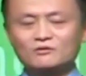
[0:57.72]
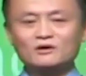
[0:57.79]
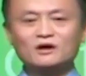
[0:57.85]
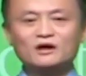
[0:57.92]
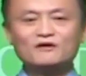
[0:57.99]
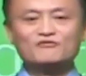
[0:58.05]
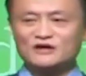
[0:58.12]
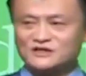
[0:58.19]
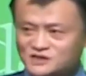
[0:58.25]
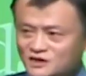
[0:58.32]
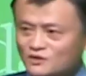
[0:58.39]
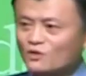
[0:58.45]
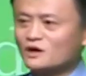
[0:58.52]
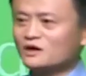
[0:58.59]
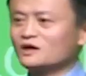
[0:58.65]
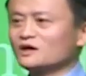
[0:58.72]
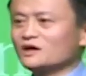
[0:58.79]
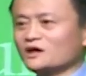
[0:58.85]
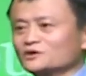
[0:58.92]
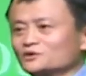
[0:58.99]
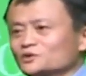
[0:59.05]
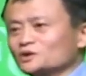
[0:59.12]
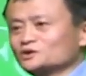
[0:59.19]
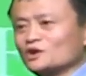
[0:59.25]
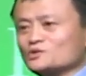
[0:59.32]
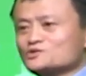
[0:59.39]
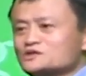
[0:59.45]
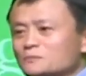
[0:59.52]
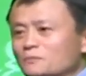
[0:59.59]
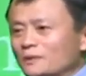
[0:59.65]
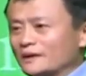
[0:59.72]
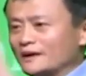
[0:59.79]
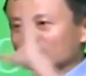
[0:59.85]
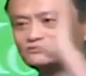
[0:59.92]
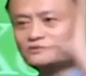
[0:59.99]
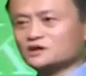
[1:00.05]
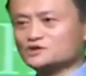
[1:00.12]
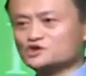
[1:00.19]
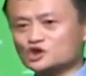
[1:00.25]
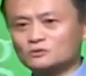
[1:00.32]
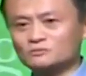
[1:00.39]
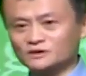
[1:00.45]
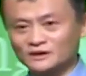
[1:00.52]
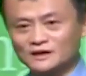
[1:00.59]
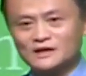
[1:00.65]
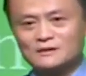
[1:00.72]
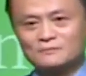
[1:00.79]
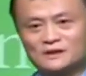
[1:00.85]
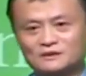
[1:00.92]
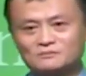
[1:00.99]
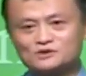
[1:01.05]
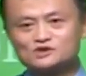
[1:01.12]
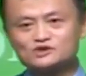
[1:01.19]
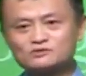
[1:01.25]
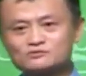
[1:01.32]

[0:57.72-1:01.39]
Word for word: 我发现我很多同事本来都很聪明，把他们